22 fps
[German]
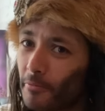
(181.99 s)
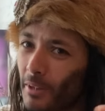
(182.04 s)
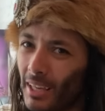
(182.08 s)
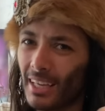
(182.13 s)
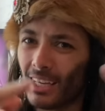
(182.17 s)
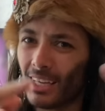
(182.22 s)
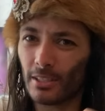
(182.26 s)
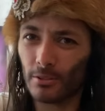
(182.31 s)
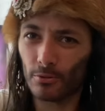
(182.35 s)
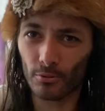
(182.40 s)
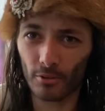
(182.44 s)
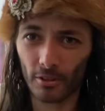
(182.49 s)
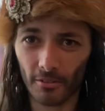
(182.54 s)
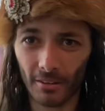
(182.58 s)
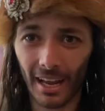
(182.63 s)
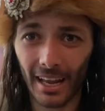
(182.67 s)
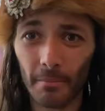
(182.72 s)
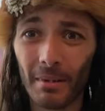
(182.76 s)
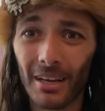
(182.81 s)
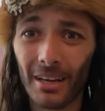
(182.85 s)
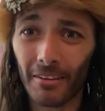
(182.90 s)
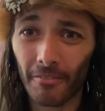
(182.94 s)
eher so
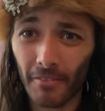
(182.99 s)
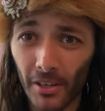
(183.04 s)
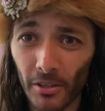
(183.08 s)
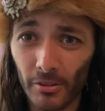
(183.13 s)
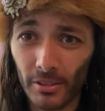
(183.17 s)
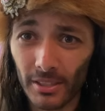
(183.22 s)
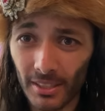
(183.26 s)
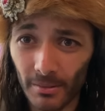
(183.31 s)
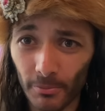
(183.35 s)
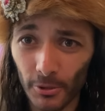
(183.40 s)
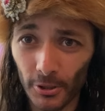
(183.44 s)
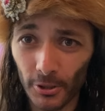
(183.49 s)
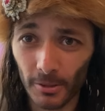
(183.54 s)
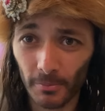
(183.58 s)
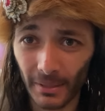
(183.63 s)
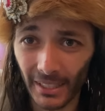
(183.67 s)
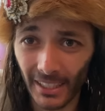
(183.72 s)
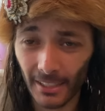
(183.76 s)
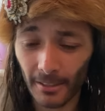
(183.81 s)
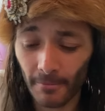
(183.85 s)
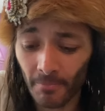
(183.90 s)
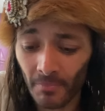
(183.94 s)
einmal quer durchs
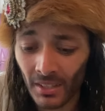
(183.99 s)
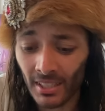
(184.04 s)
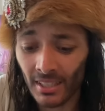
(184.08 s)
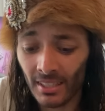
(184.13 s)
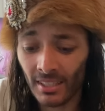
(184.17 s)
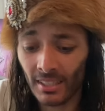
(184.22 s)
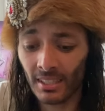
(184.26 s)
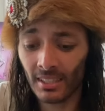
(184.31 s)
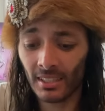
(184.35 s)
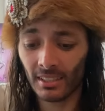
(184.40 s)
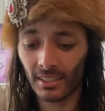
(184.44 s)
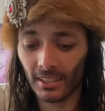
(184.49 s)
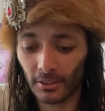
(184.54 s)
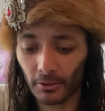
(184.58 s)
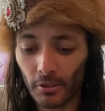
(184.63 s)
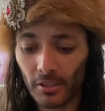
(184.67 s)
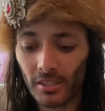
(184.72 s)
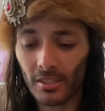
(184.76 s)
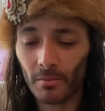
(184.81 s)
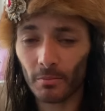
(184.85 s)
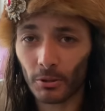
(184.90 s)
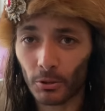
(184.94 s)
Gemüsebeet. Die
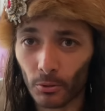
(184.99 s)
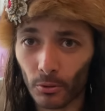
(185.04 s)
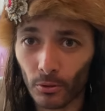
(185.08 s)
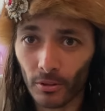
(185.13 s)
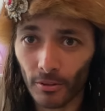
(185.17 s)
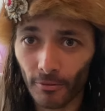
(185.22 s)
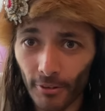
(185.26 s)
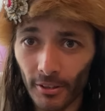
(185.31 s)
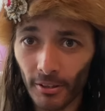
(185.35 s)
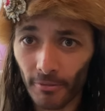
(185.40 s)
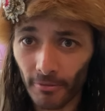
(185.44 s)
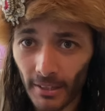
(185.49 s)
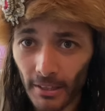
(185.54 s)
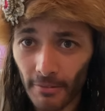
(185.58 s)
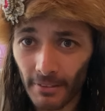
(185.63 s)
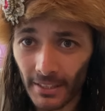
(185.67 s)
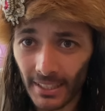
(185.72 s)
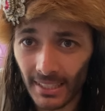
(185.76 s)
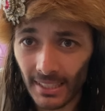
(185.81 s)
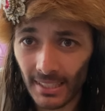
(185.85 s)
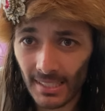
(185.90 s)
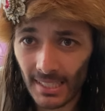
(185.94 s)
größte Bedrohung für eine
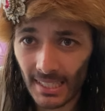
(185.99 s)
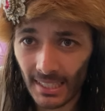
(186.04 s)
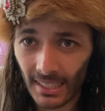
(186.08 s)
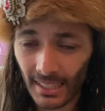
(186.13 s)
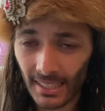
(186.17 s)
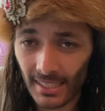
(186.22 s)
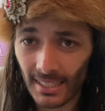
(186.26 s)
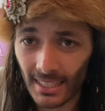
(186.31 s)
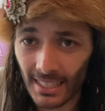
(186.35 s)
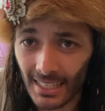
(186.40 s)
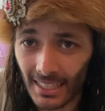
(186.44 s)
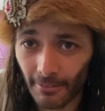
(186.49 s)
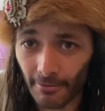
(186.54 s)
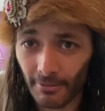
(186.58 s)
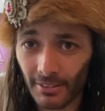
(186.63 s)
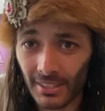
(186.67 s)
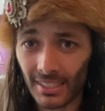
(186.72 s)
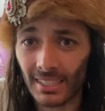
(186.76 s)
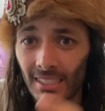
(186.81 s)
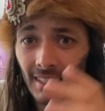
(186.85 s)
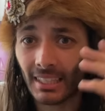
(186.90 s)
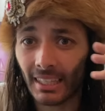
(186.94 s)
vielfältige Gesellschaft
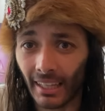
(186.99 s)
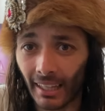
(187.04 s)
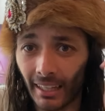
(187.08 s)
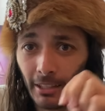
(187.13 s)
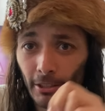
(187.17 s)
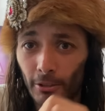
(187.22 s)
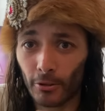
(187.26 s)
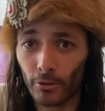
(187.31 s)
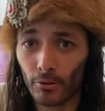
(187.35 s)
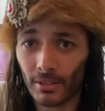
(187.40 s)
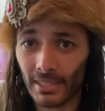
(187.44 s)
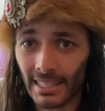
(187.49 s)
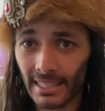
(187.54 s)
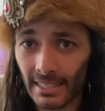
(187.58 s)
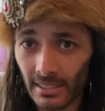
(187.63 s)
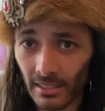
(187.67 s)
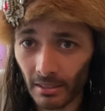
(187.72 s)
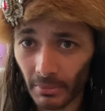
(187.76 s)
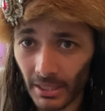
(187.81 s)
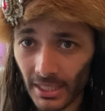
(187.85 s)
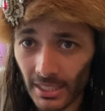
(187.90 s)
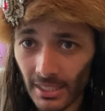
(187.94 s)
sind religiöse
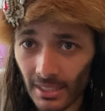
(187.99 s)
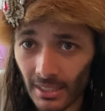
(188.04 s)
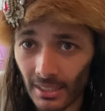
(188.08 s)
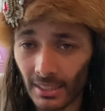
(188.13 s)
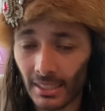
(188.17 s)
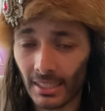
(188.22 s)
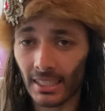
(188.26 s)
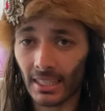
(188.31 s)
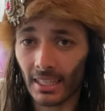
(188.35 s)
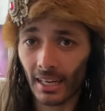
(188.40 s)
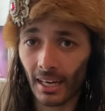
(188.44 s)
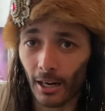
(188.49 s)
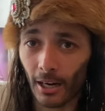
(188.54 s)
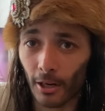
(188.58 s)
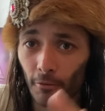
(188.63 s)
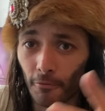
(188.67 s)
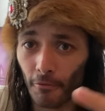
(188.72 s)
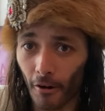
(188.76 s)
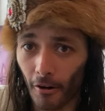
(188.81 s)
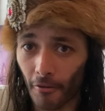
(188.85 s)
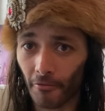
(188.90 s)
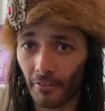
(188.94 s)
Extremisten, die
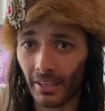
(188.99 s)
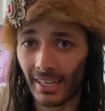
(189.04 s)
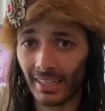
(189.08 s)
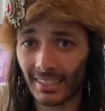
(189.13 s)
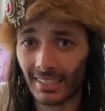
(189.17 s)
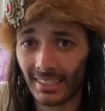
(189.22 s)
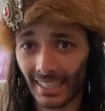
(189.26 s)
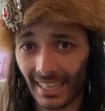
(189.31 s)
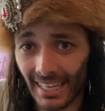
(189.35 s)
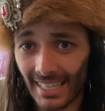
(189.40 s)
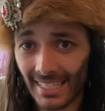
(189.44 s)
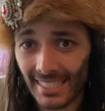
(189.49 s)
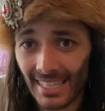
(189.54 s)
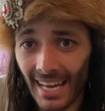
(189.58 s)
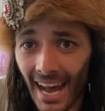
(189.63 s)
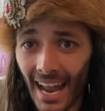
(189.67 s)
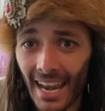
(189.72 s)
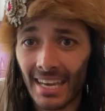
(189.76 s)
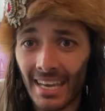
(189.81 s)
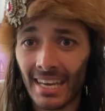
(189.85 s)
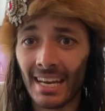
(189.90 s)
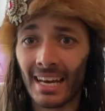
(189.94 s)
auf offener Straße
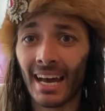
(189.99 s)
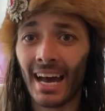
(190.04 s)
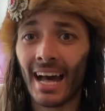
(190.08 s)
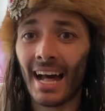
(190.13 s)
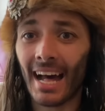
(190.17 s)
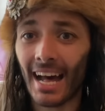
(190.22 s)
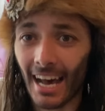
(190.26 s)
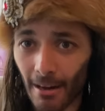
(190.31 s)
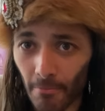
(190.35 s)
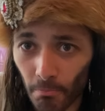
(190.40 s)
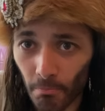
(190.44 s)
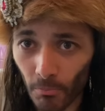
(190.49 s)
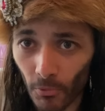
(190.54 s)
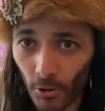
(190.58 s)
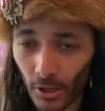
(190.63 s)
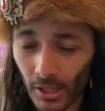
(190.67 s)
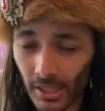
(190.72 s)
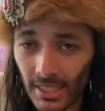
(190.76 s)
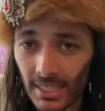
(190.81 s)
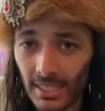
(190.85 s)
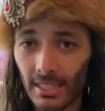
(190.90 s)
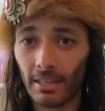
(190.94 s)
andere
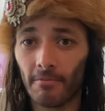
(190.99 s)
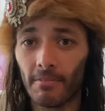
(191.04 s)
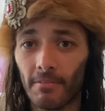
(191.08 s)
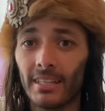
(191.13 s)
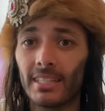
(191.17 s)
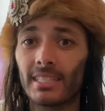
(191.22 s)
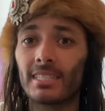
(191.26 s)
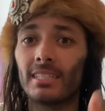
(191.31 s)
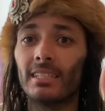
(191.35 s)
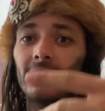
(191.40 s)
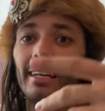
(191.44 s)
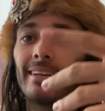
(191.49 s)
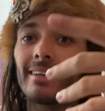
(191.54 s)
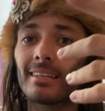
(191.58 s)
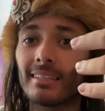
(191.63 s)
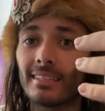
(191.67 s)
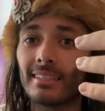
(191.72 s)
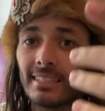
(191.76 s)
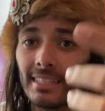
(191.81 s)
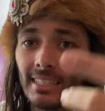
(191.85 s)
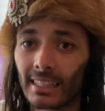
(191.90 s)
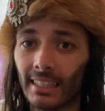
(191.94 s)
abmurksen, wenn sie
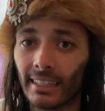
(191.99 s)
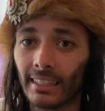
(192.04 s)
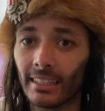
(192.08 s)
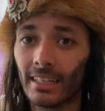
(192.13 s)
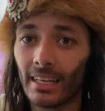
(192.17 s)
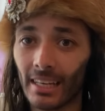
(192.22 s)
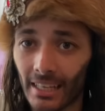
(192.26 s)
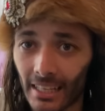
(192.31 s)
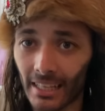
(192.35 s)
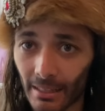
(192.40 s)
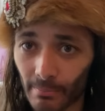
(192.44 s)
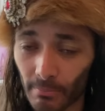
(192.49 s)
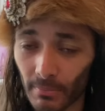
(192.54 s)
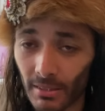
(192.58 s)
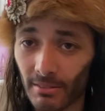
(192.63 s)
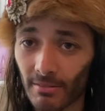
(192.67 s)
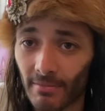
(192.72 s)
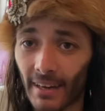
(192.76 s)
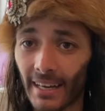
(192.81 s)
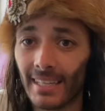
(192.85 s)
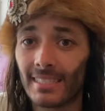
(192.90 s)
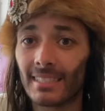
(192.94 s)
nicht deren
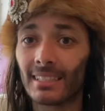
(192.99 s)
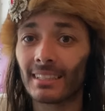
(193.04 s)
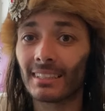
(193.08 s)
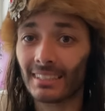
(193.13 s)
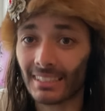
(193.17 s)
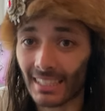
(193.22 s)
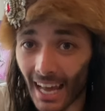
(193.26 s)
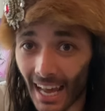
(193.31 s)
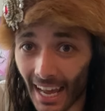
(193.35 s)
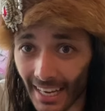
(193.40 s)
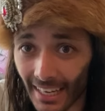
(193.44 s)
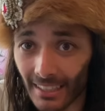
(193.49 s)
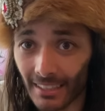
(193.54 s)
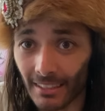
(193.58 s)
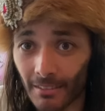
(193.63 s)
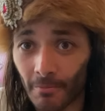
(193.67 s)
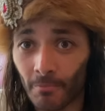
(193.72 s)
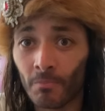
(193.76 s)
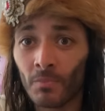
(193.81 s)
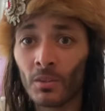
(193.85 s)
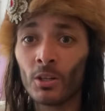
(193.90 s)
Lebensweise teilen.